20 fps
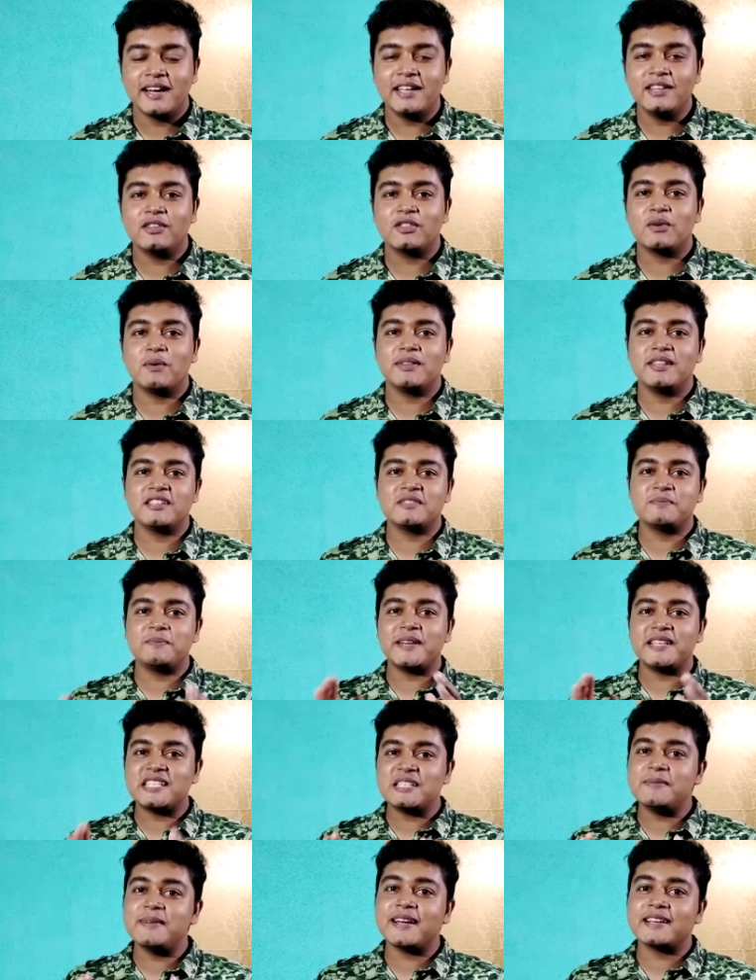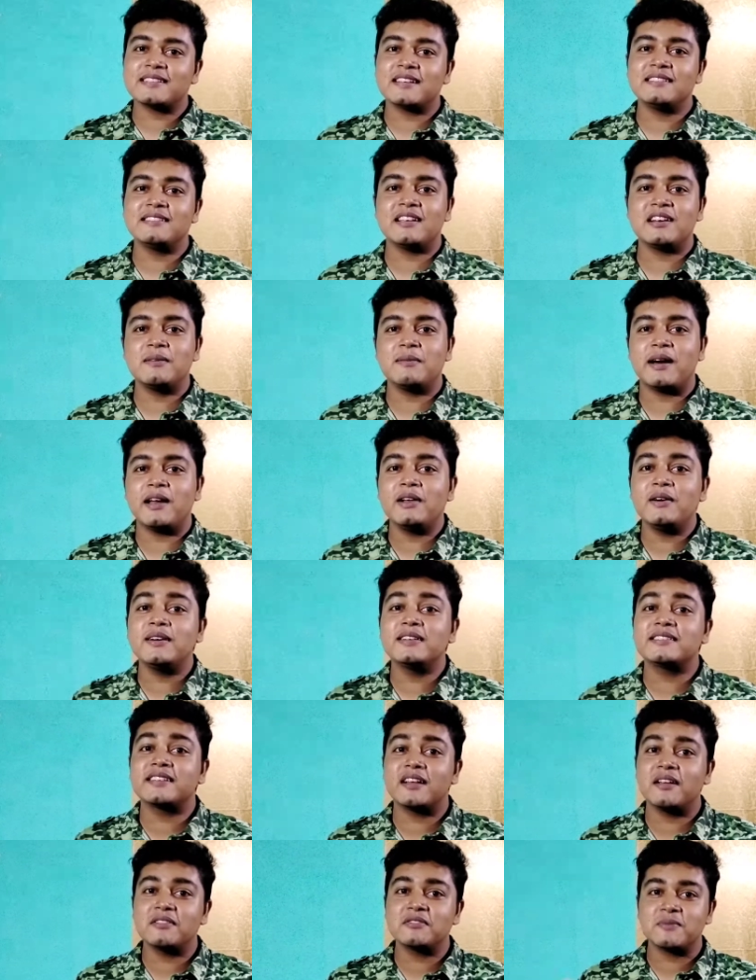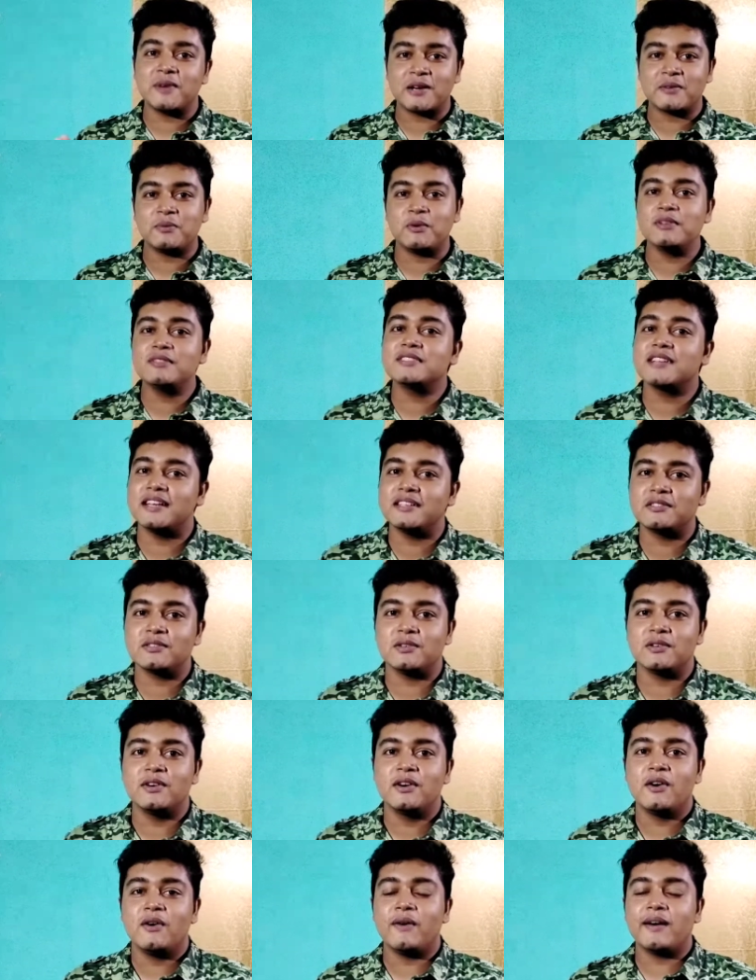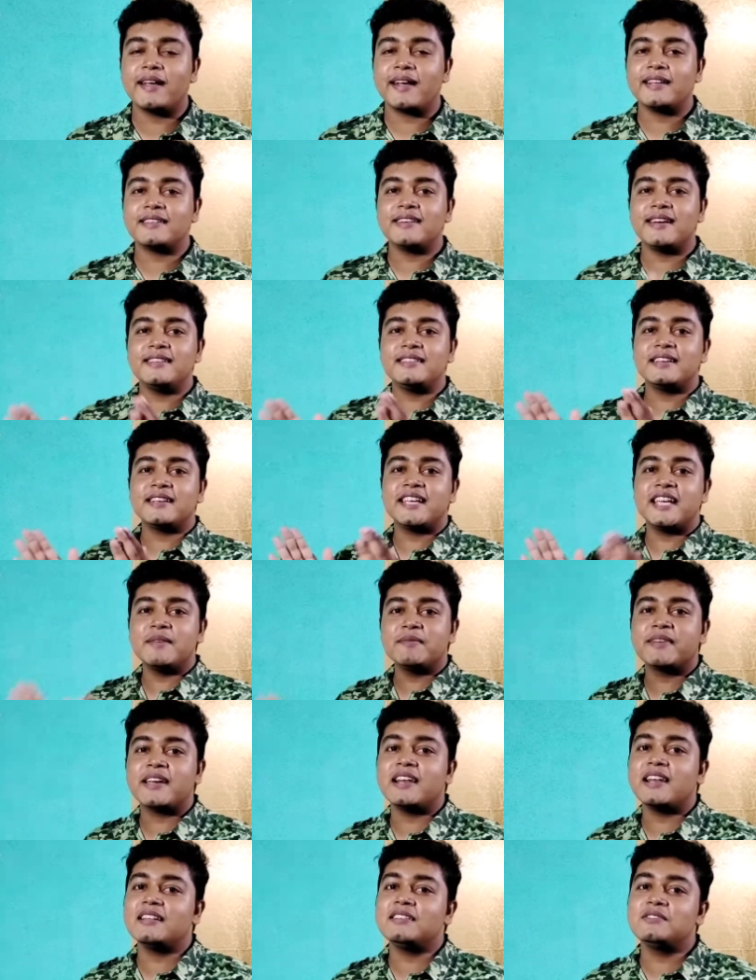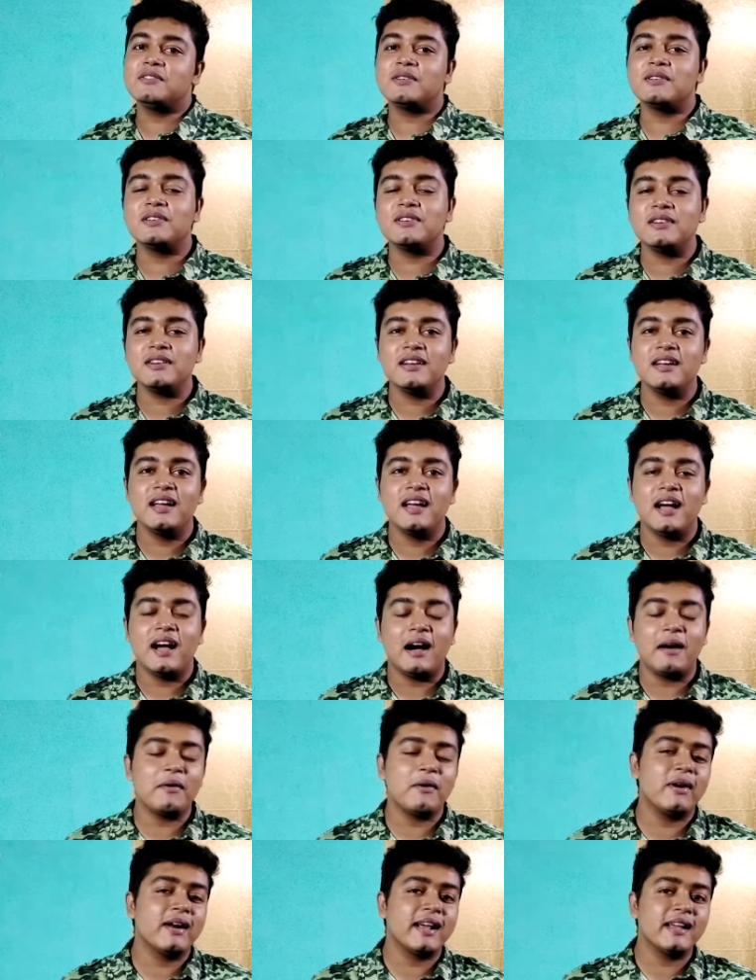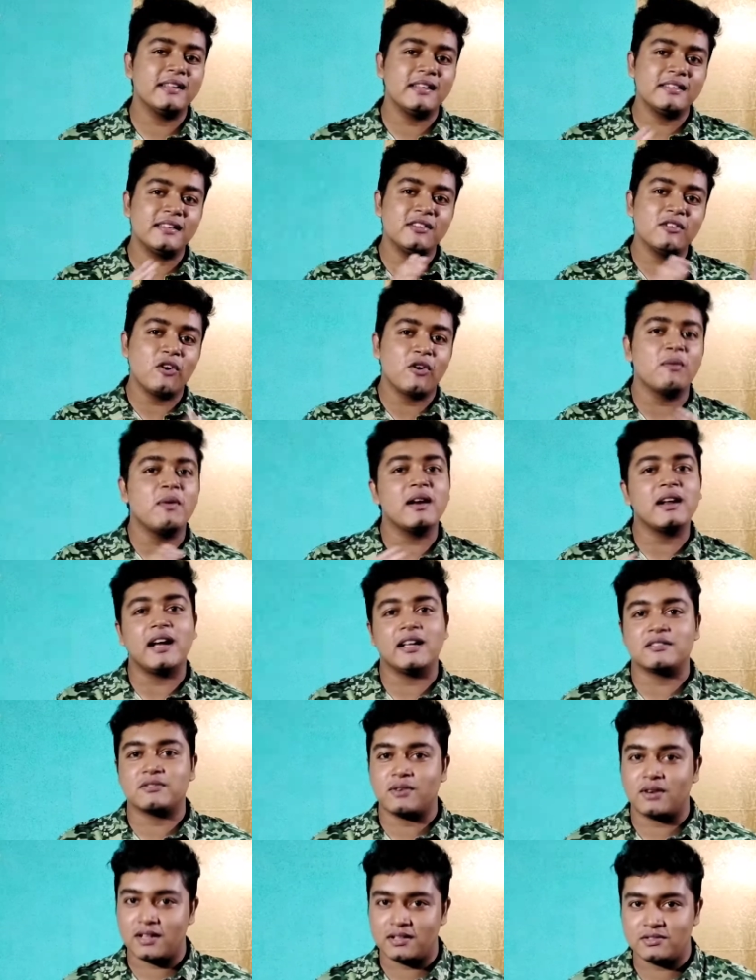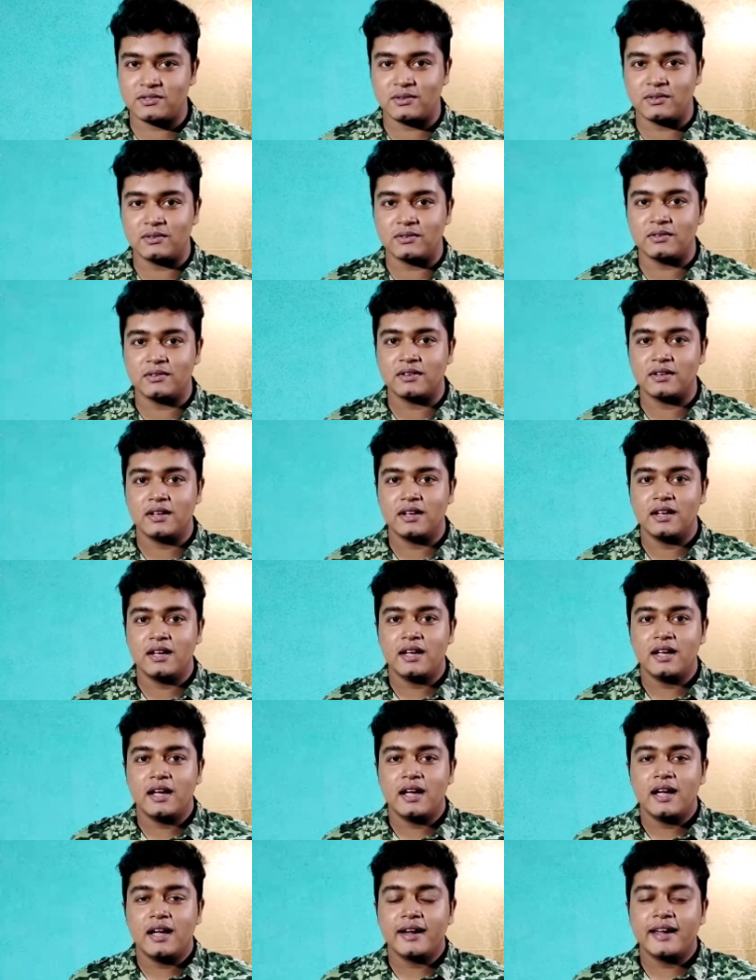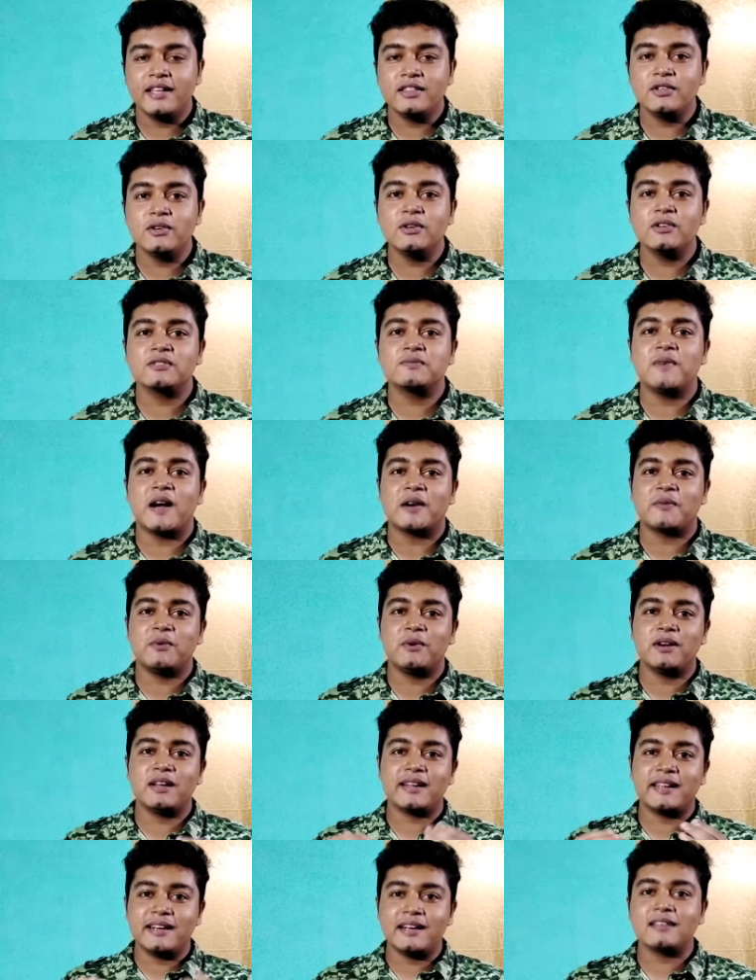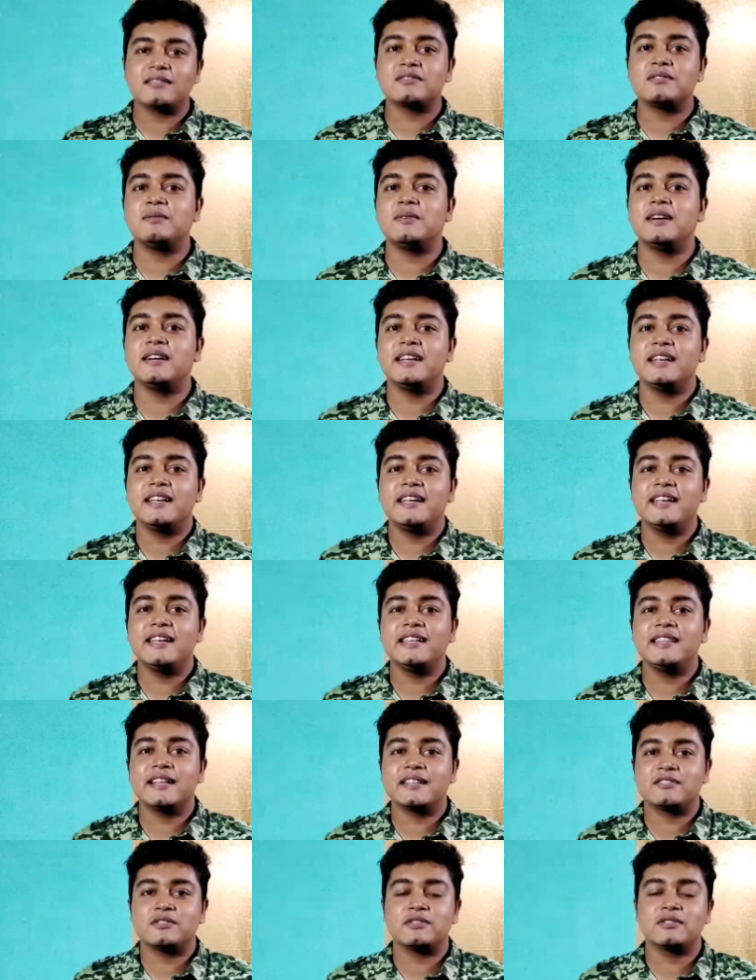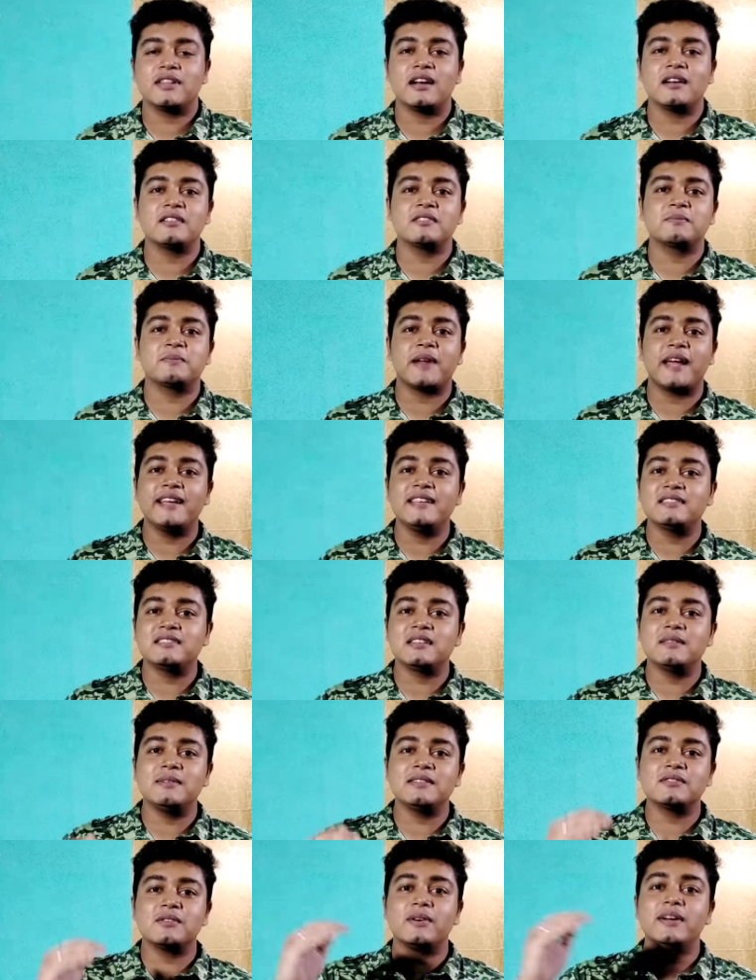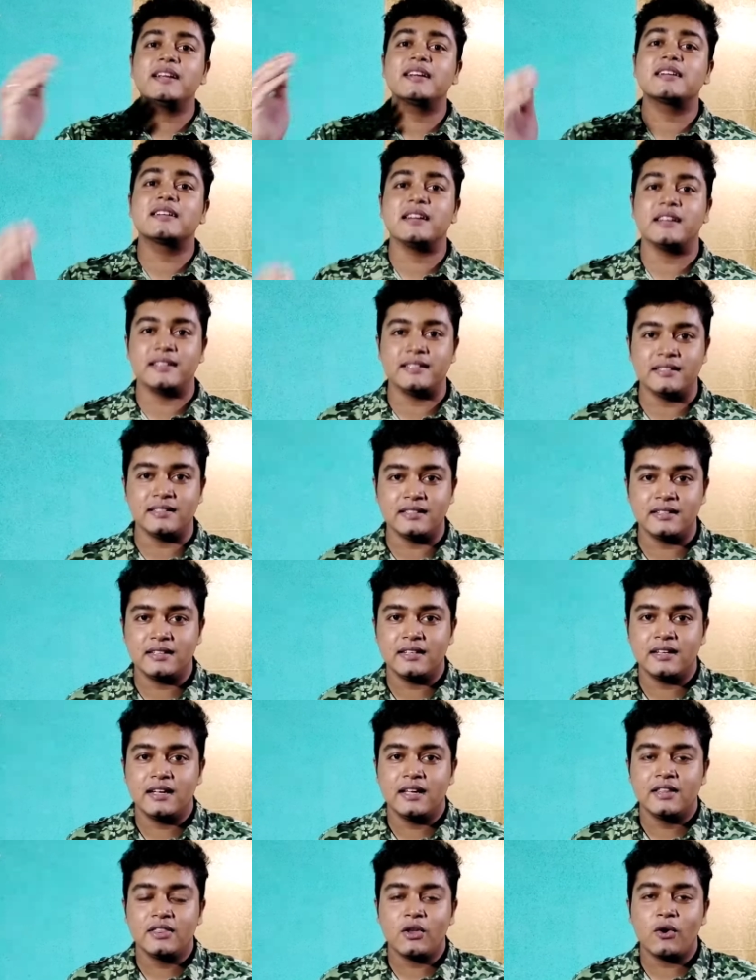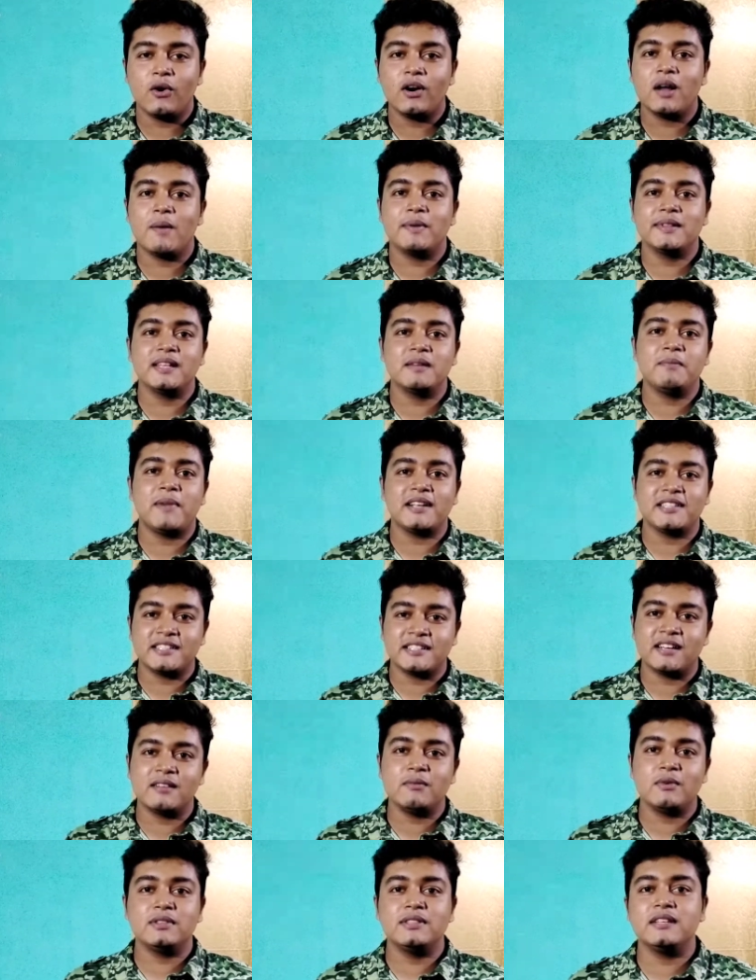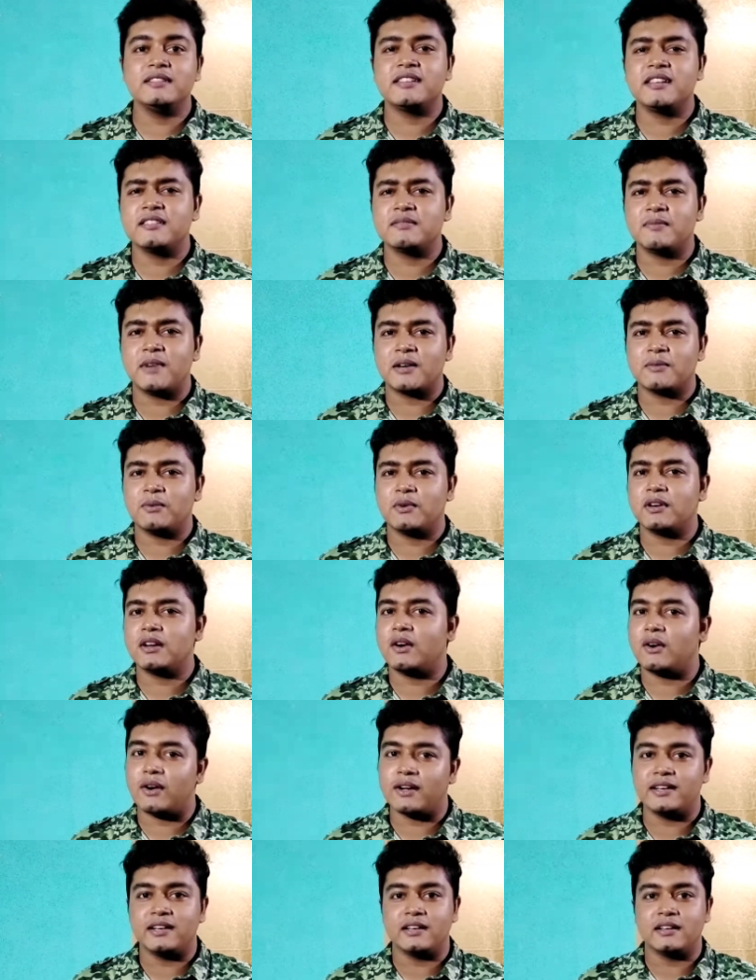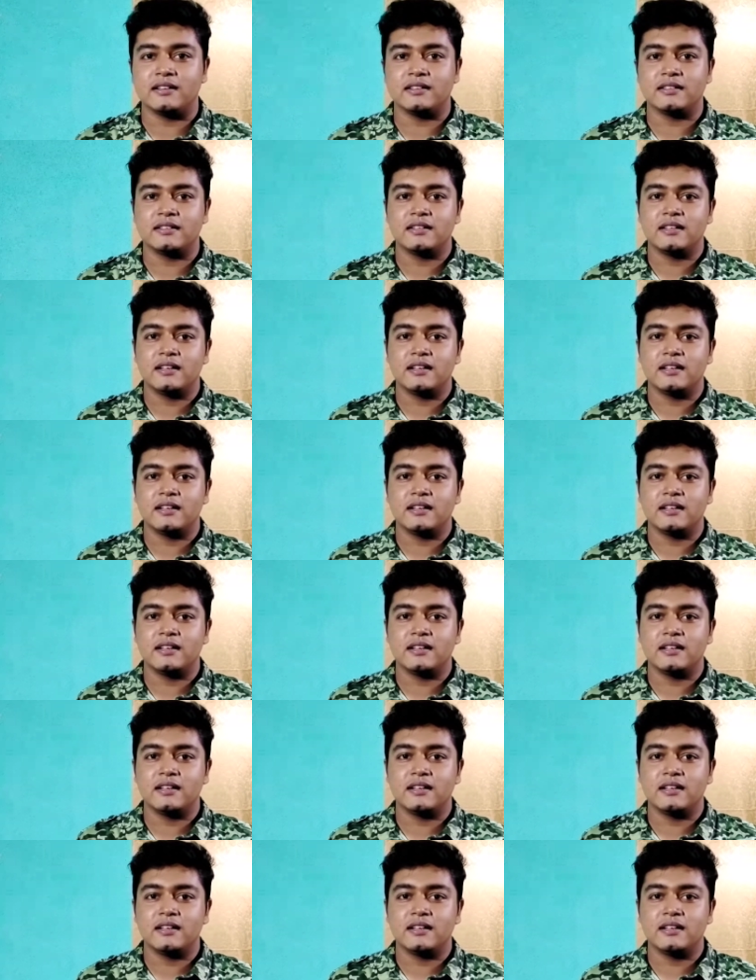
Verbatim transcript: কিন্তু তোমাদের স্পেসিফিকেশান যেন ভালো হয় সেরকম স্মার্টফোন চাইছো অনেকে চাইছে গেম খেলার জন্য আর অনেকে চাইছে নর্মাল কাজ করার জন্য কিন্তু স্মার্টফোনটা কেনার সময় গিয়ে দেখছো তার প্রাইসটা বেশ অনেকটাই তখন আমাদের বাজেটের মধ্যে সেই স্মার্টফোনটা হয় না